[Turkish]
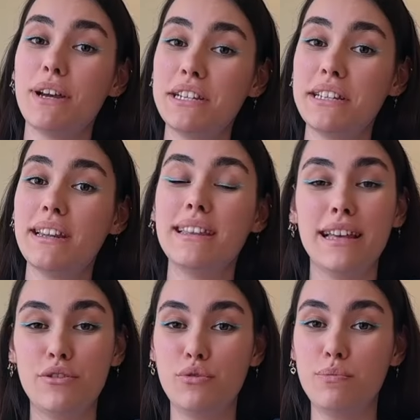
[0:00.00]
başta
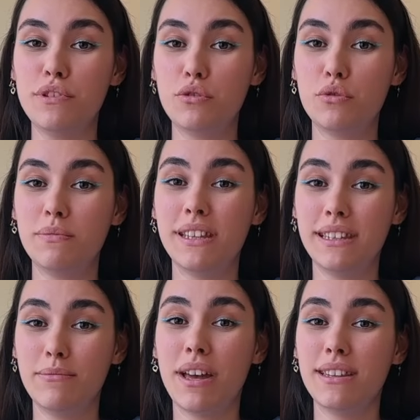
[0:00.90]
neden sürpriz durum
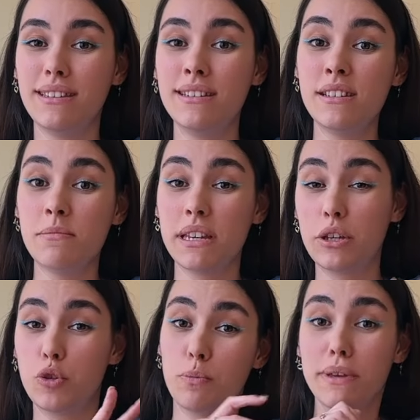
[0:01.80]
dediğimi anladınız mı?
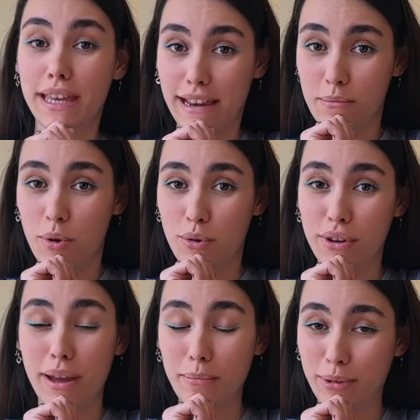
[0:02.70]
Küçük bir kelime oyunu
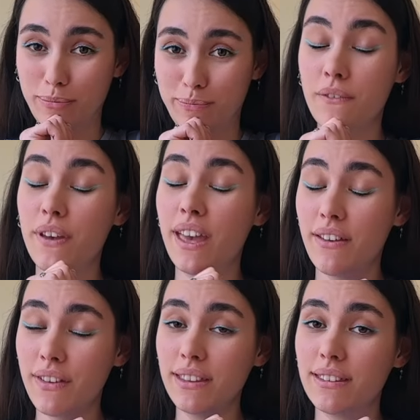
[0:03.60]
yaptım. Ve
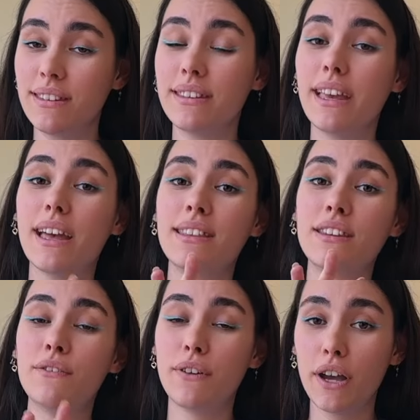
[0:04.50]
evet D&D
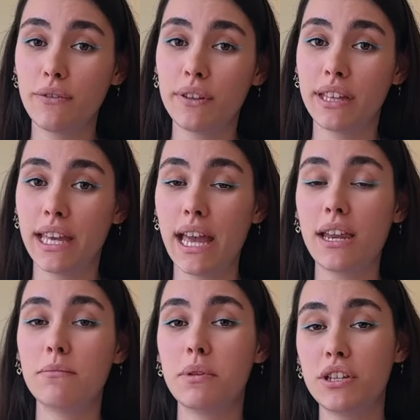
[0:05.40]
5e'de
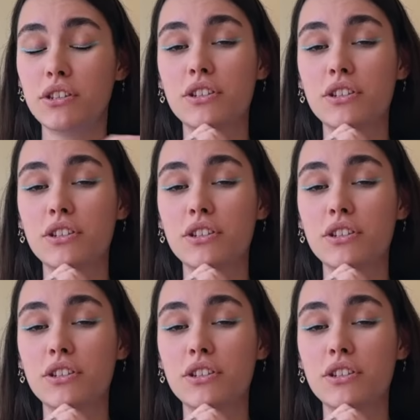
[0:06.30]
yani 5.